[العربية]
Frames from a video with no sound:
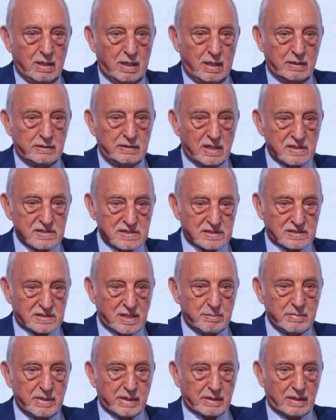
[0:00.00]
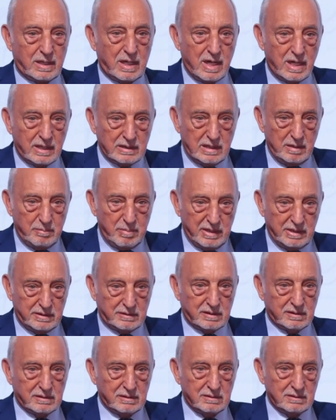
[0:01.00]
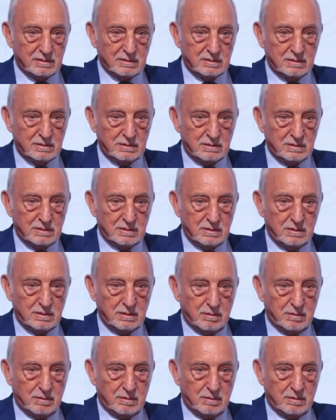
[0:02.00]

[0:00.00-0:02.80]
حفظه الله المكلفه بالدستور